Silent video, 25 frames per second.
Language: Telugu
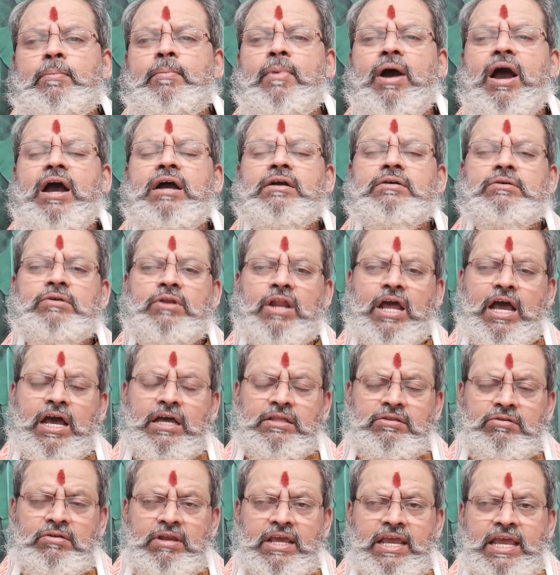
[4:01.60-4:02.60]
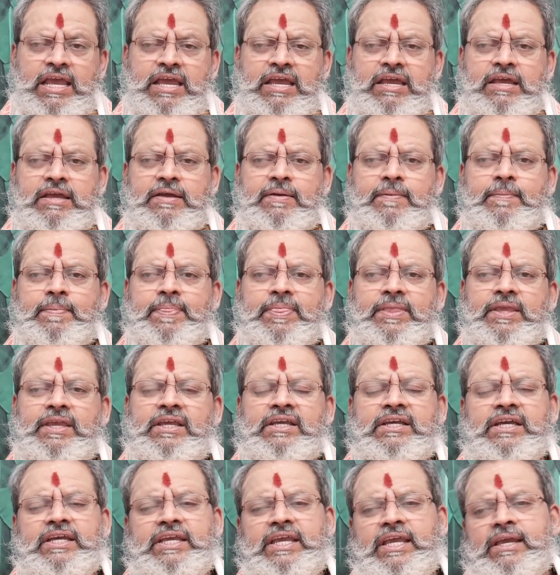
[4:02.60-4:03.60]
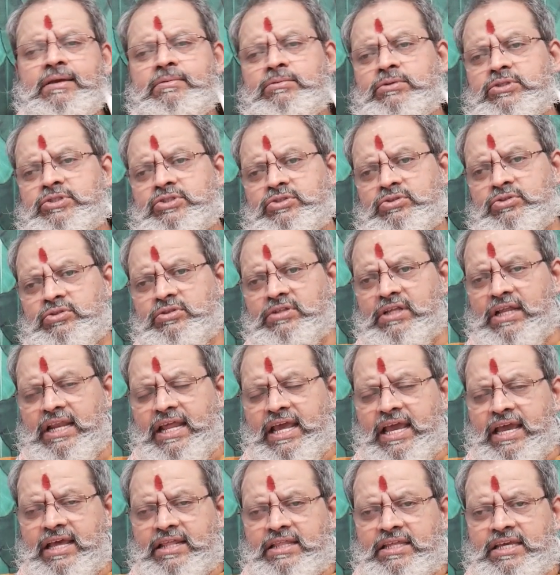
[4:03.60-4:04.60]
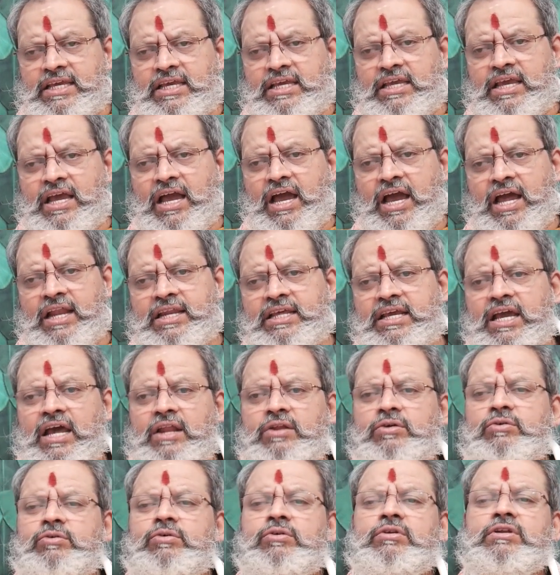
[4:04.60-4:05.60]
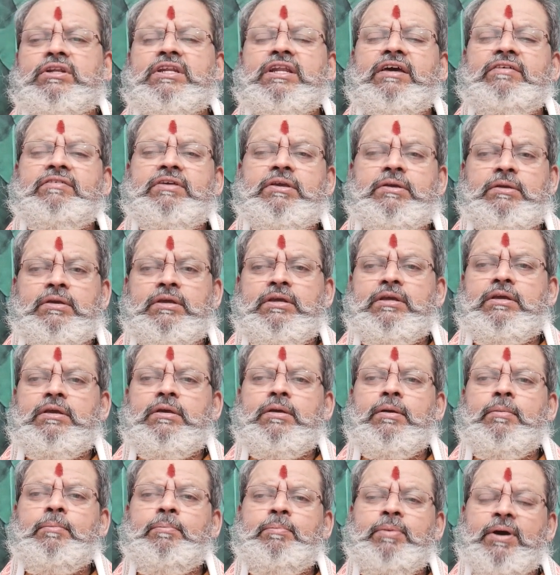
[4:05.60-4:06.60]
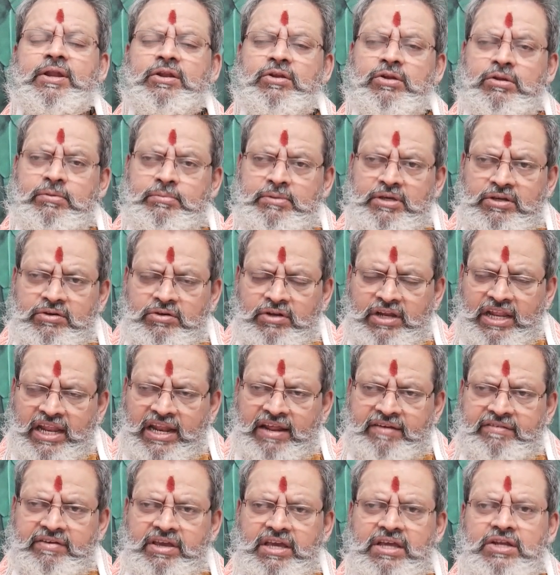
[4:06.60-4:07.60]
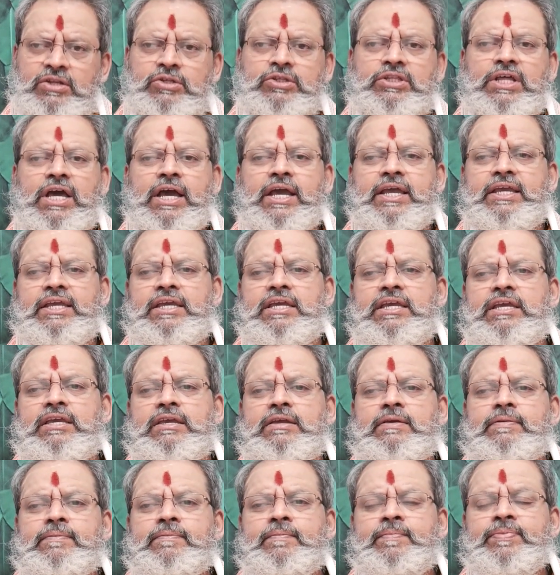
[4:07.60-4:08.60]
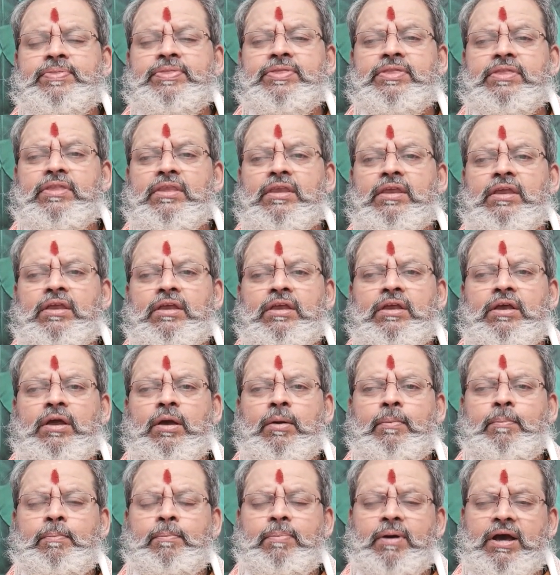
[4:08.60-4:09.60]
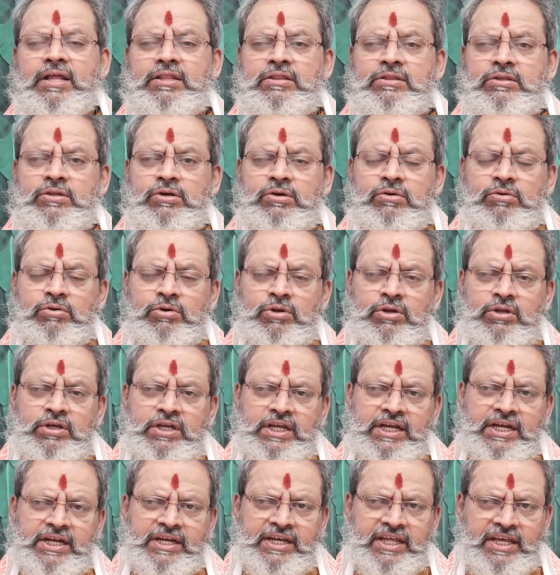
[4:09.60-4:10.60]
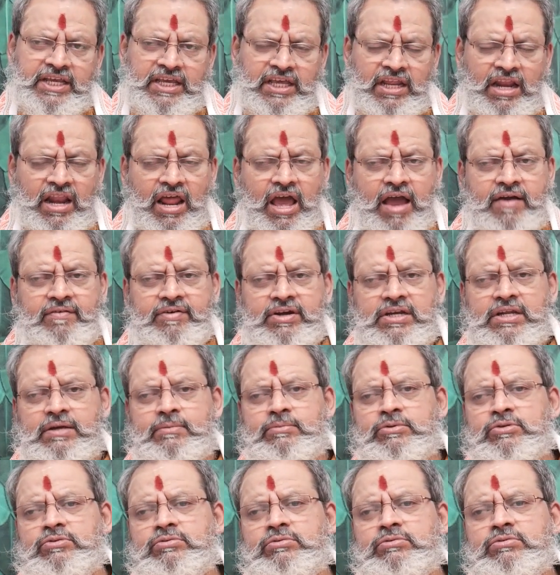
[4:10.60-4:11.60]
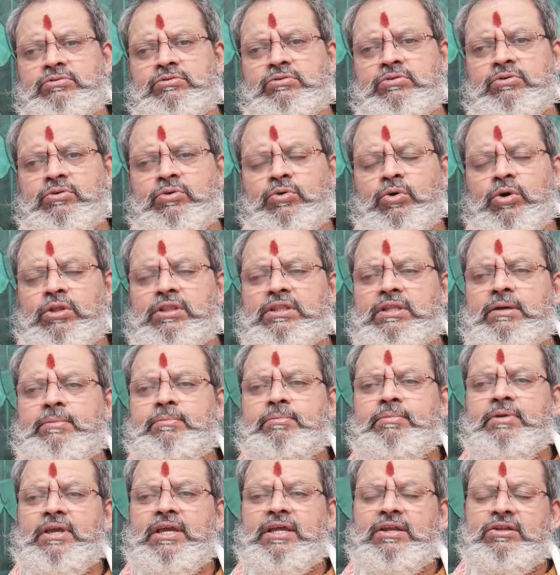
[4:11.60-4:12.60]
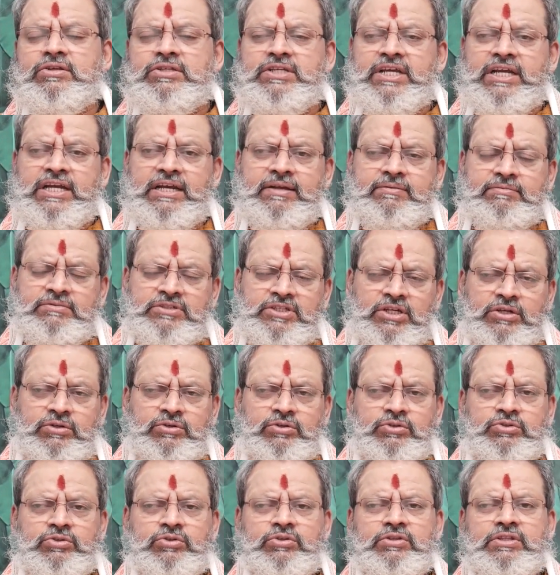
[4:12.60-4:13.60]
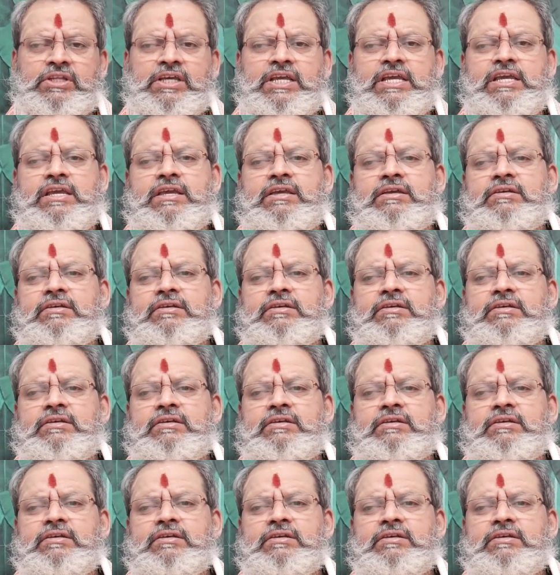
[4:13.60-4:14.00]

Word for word: మాకు రాదులే ఇంకా ఏమొస్తుందిలే అది అని అనుకున్నవి పనులు మీకు నెరవేరుతాయి బంధువులు ఇంటికి రావటము కొంత మేలు చేయడం జరుగుతుంది